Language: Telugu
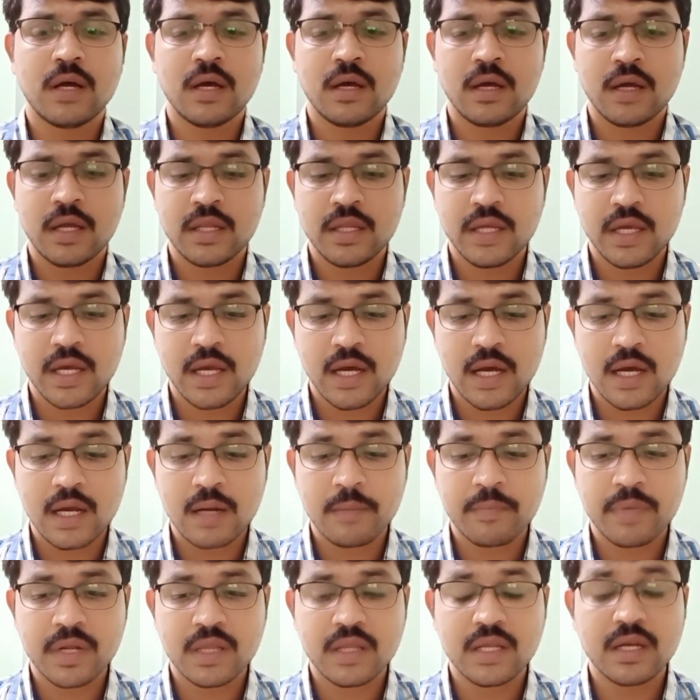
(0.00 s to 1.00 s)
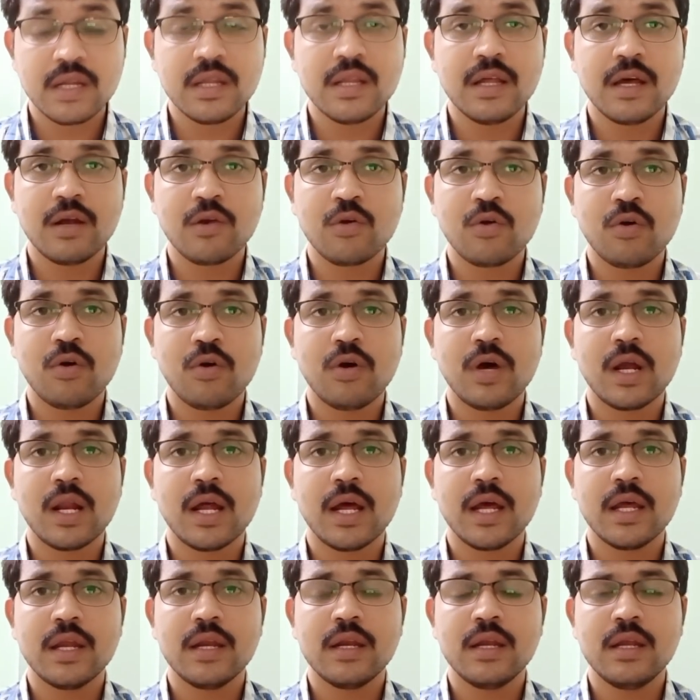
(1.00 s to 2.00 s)
అధికార ప్రతినిధి అనుకోవాలా
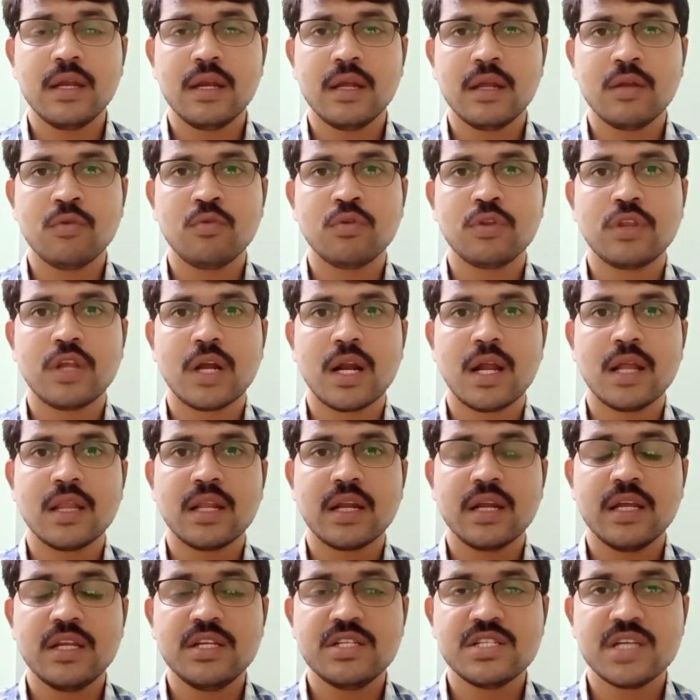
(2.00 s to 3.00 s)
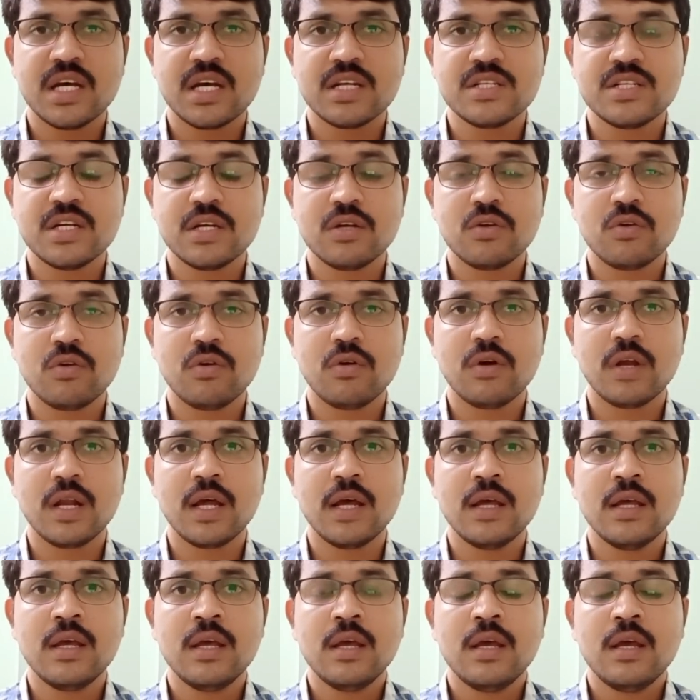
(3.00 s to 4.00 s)
ఆయన్ని లేదు ఉత్తరాంధ్ర ఇన్ఛార్జ్ అనుకోవాలా
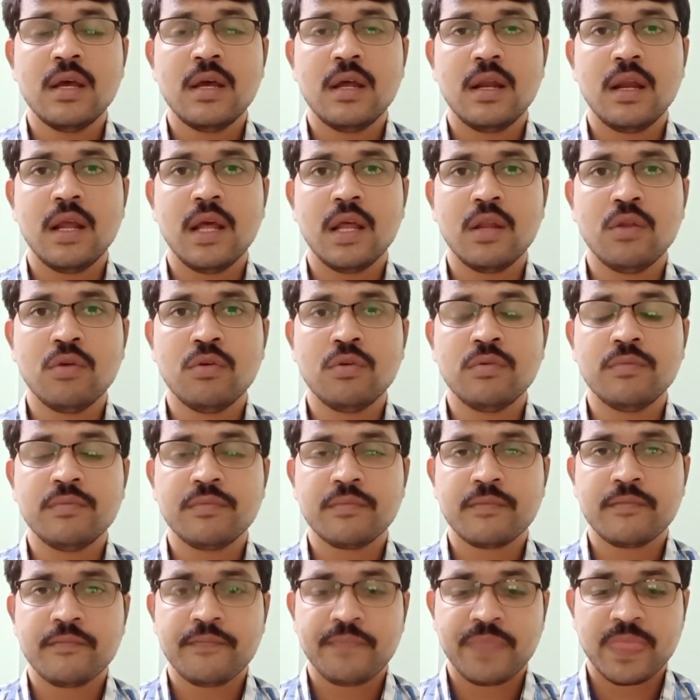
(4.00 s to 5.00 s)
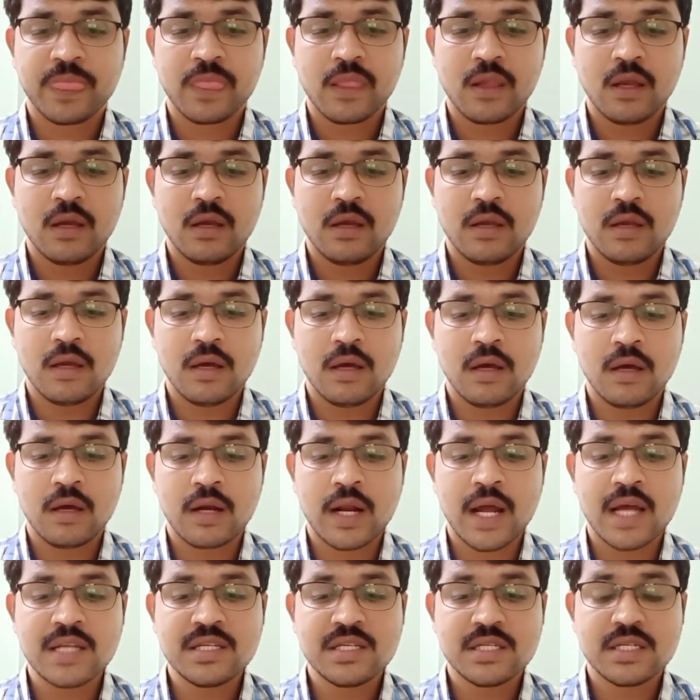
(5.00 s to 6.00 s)
లేదు
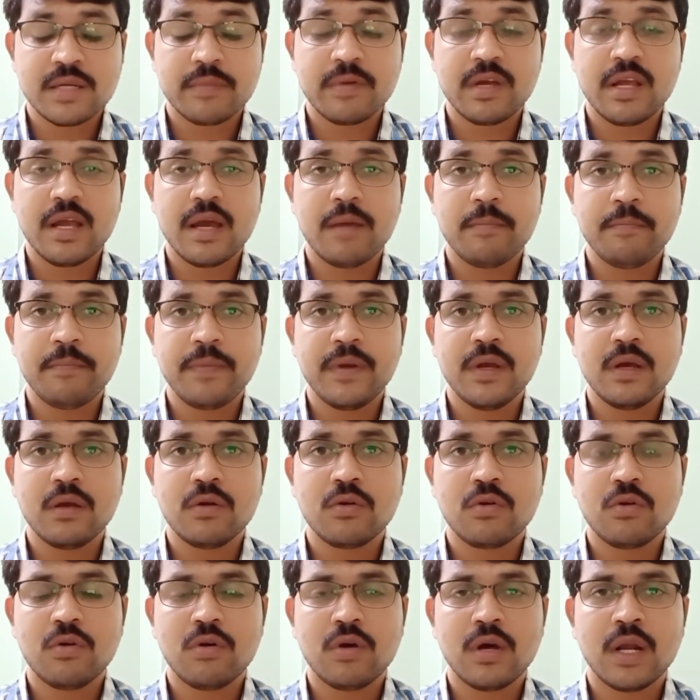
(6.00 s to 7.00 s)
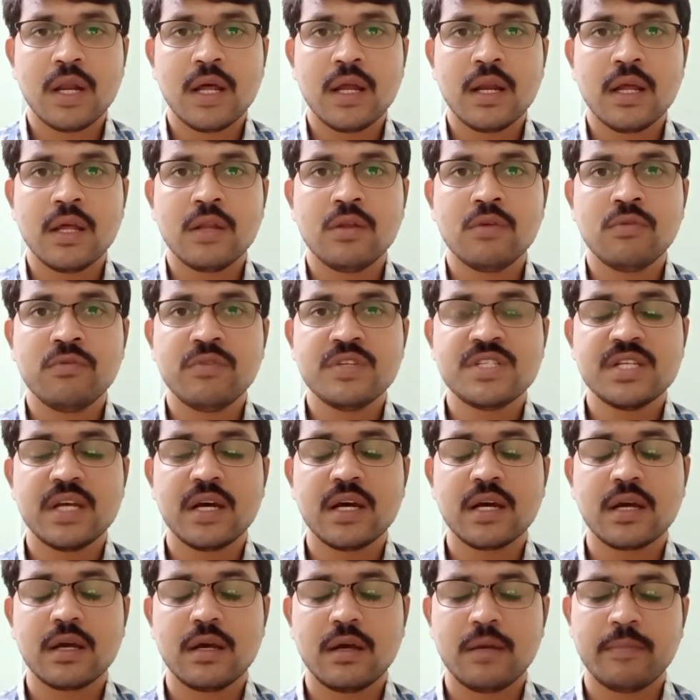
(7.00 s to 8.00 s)
రాజ్యసభ ఎంపీ అనుకోవాలా లేదు విశా
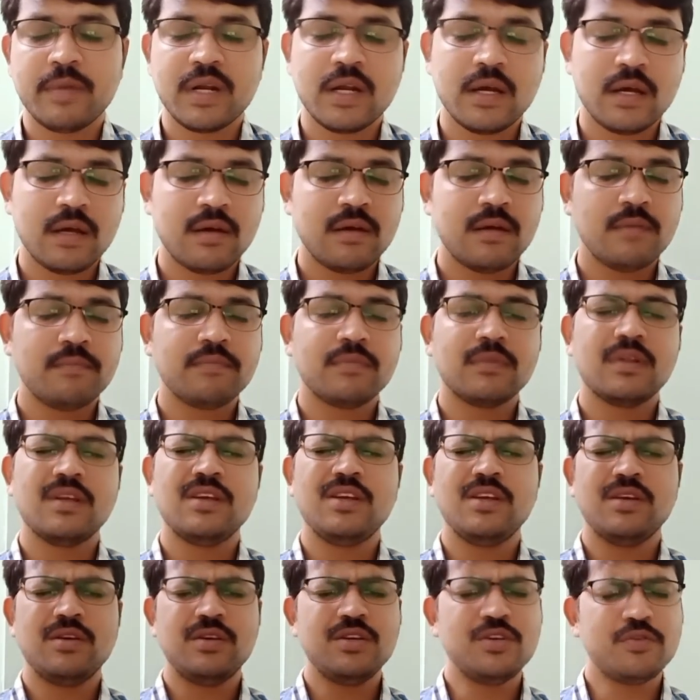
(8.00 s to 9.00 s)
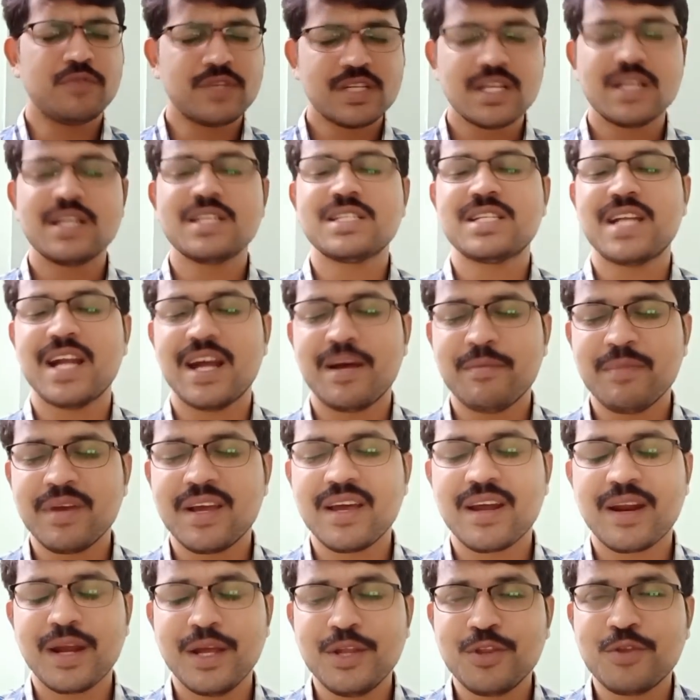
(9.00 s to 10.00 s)
మన యువజన శ్రామిక
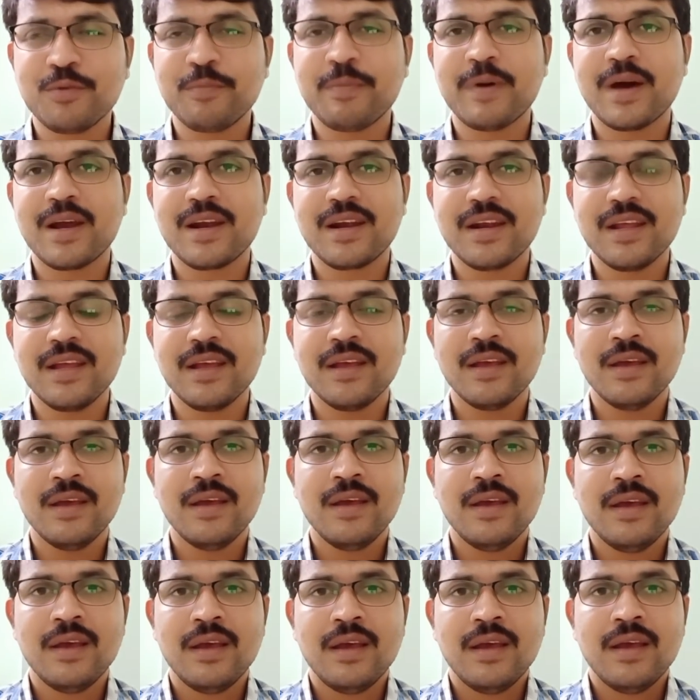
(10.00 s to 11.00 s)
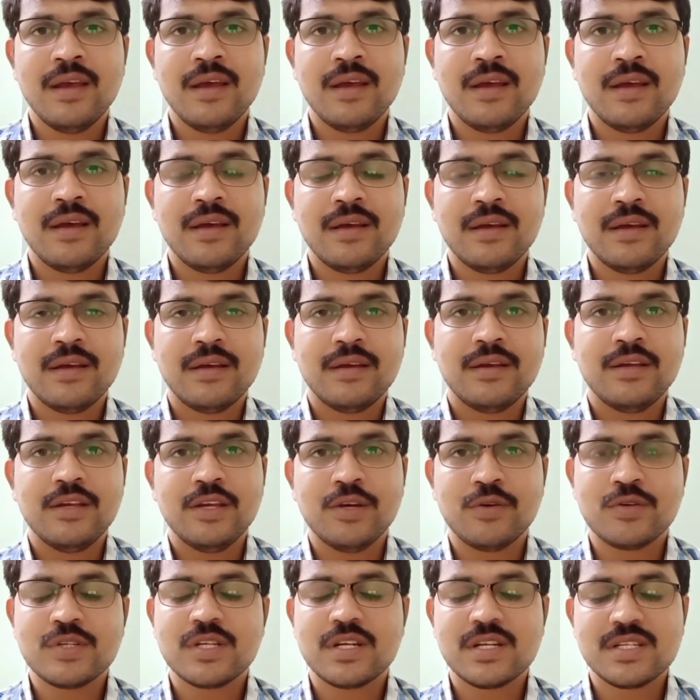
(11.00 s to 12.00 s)
రైతు పార్టీ
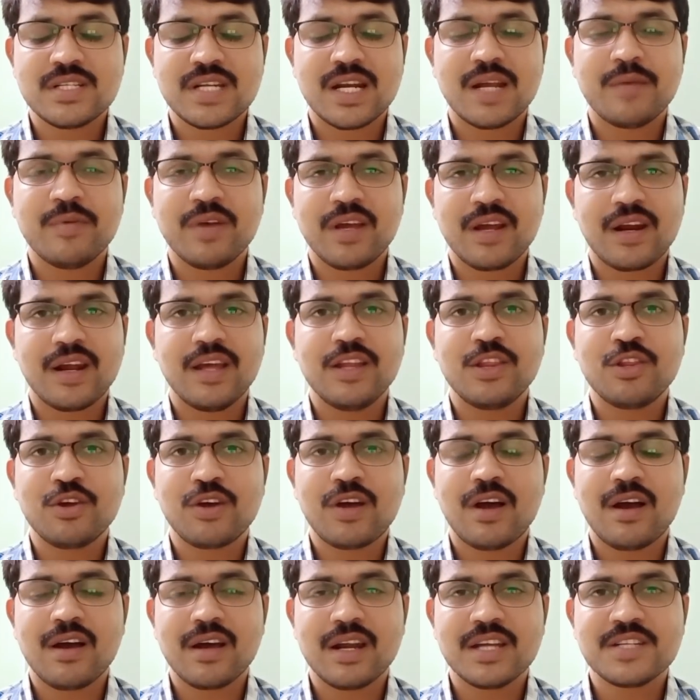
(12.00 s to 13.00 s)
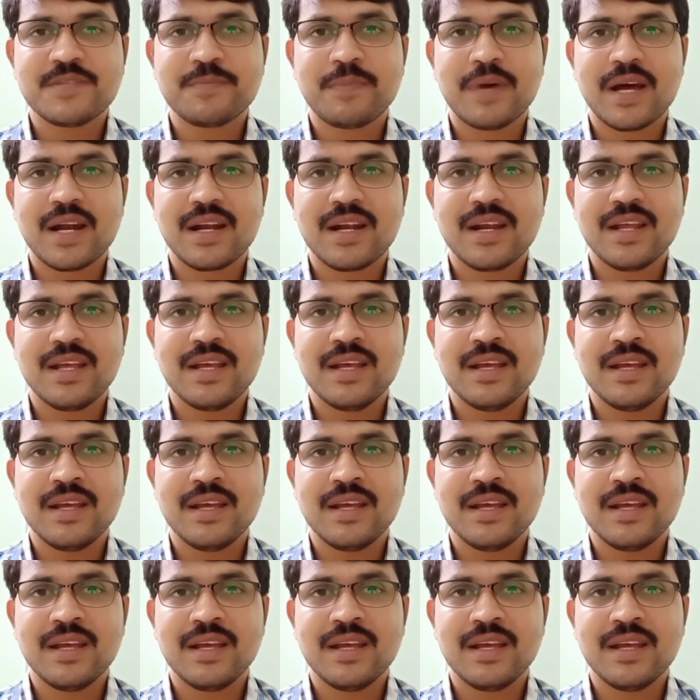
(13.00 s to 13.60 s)
యువజన శ్రామిక రైతు కాంగ్రెస్ పార్టీ